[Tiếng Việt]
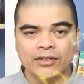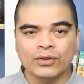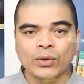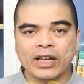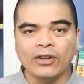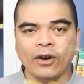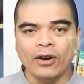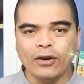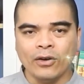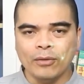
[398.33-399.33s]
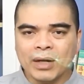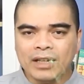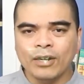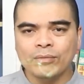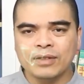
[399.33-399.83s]
dù người đó có
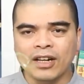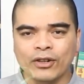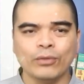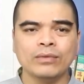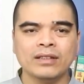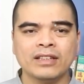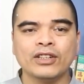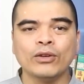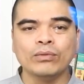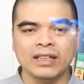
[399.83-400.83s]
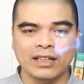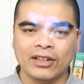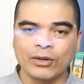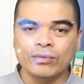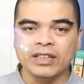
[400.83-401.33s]
mất công thờ cúng thì cũng thì
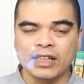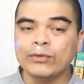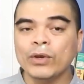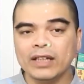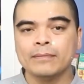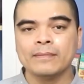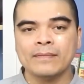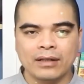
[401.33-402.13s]
cũng trở thành vô ích